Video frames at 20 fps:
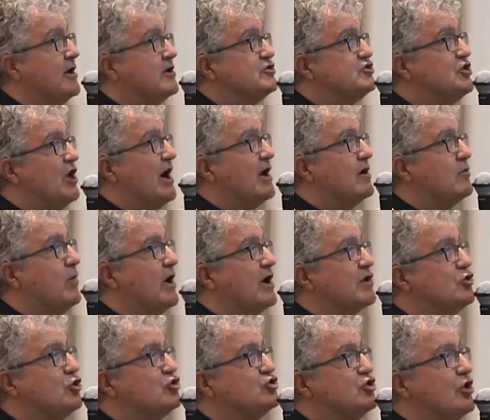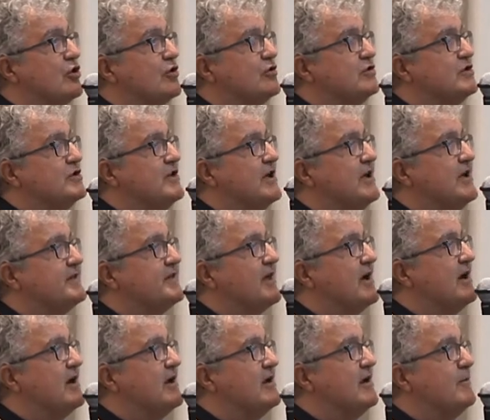Già al quarto giorno di
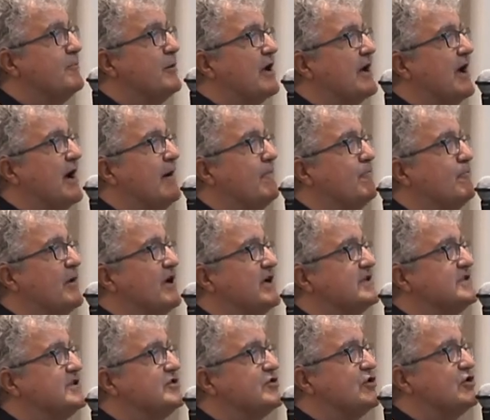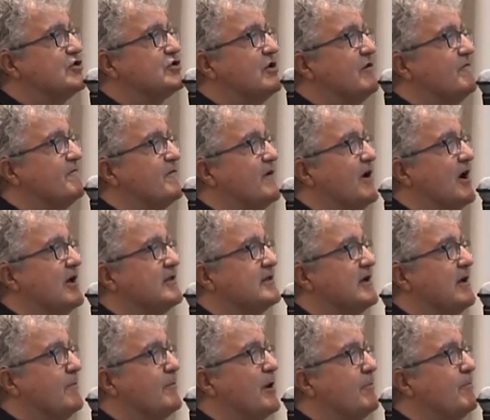dieta le mie gambe si sono sgonfiate,
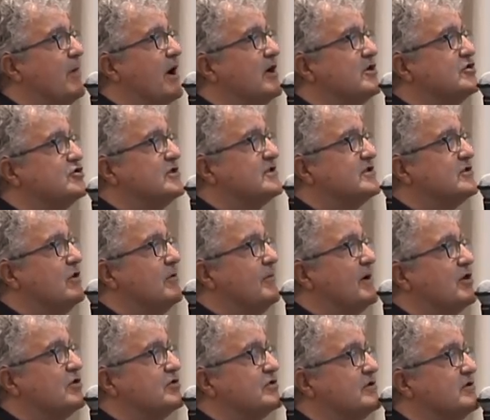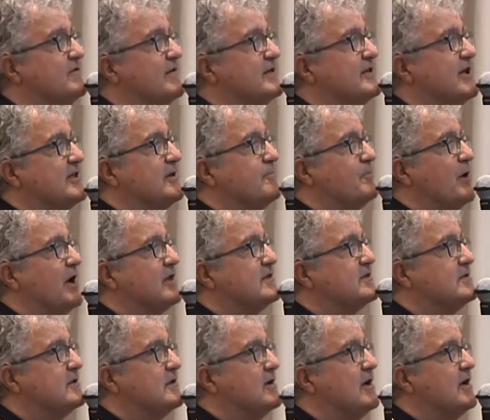la mia pancia e stomaco sono diventati
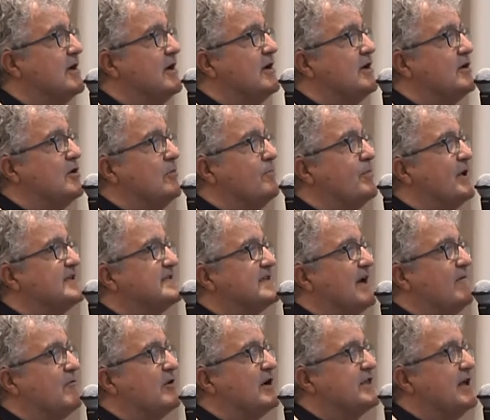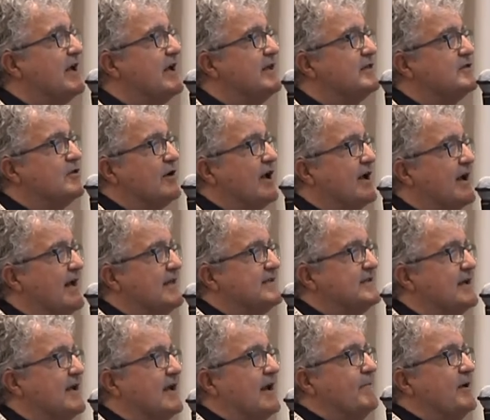piatti. Non pensavo che delle
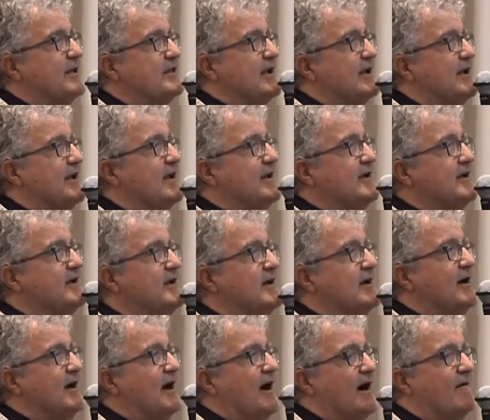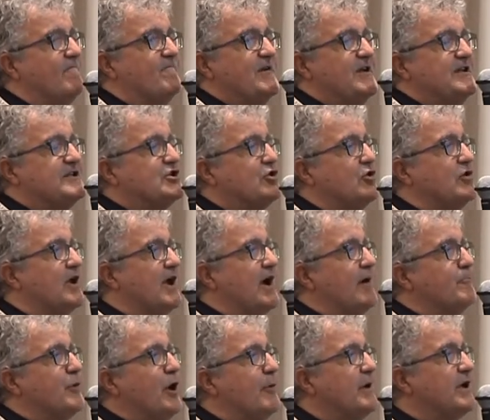intolleranze, chiaramente lei ha visto il
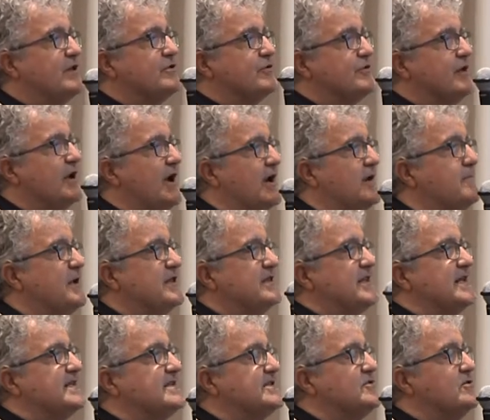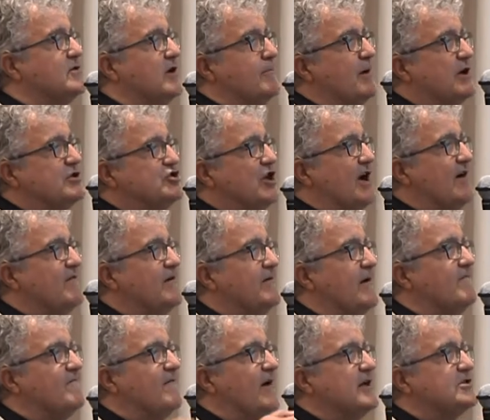cambiamento dell'alimentazione, ma già
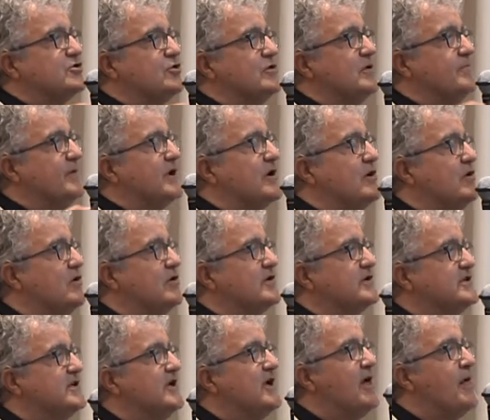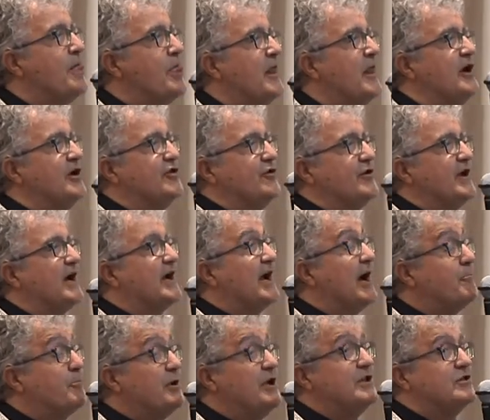aveva fatto dei percorsi, non ha
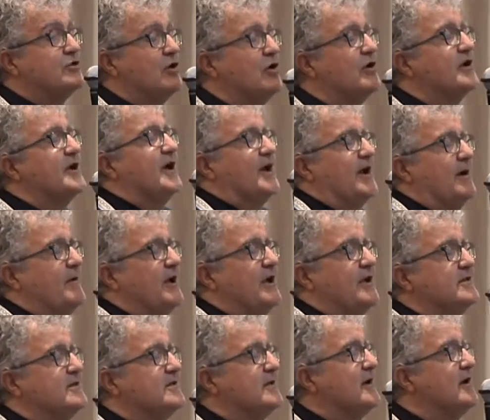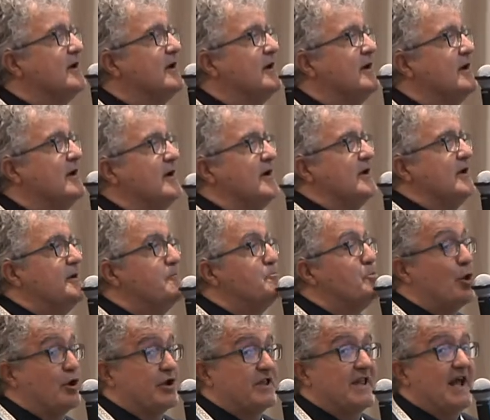capito chiaramente
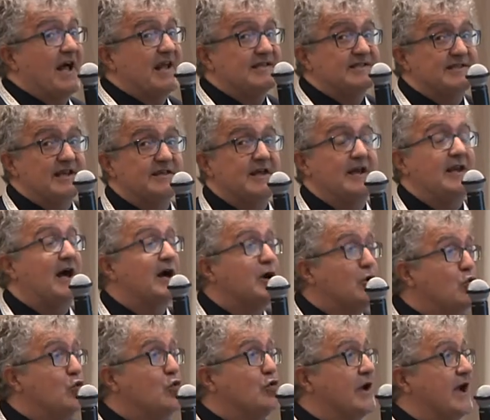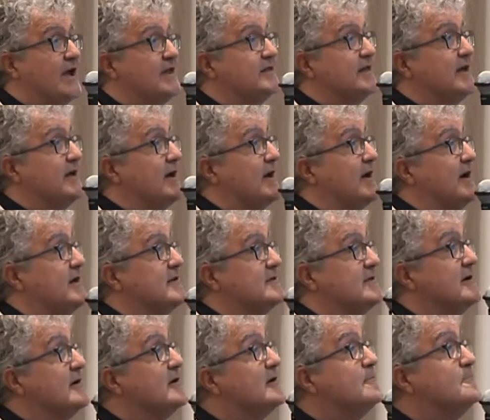l'importanza della cura
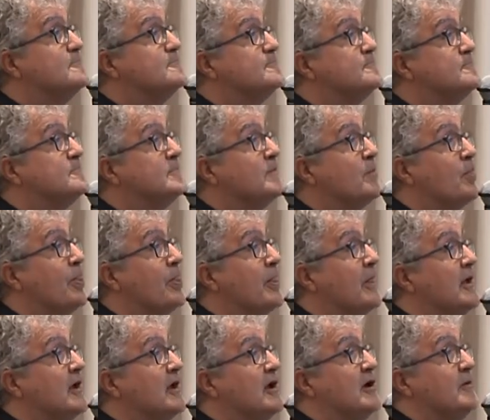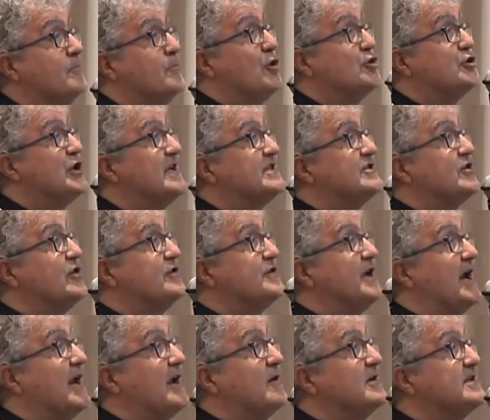integrata potessero
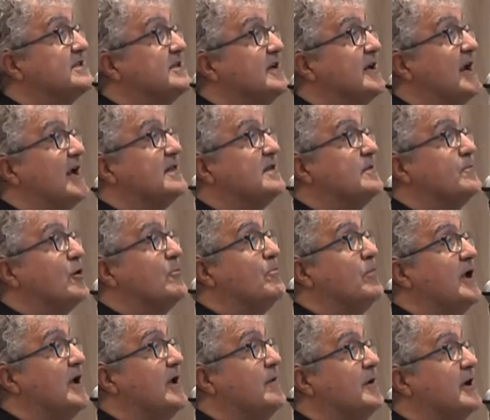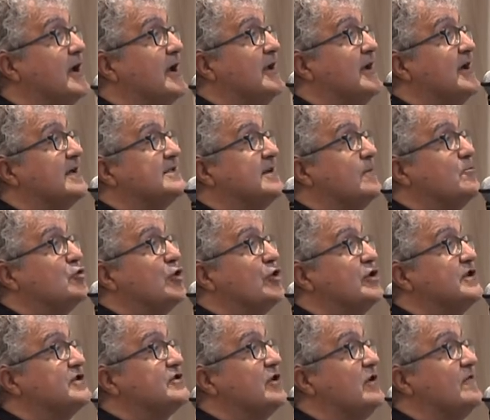dare questi grandi problemi che lei ha saputo
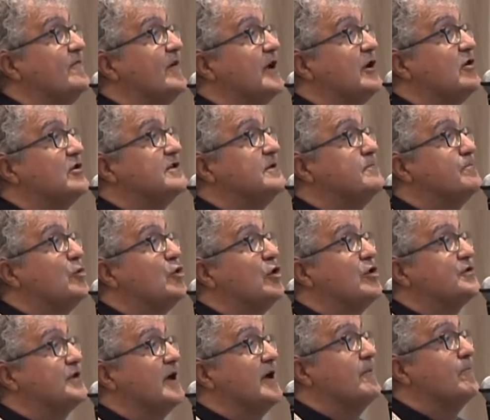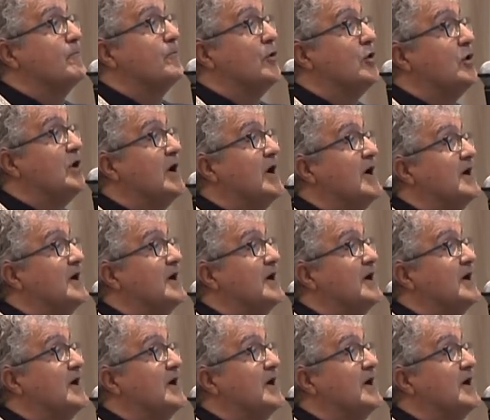risolvere così in poco tempo.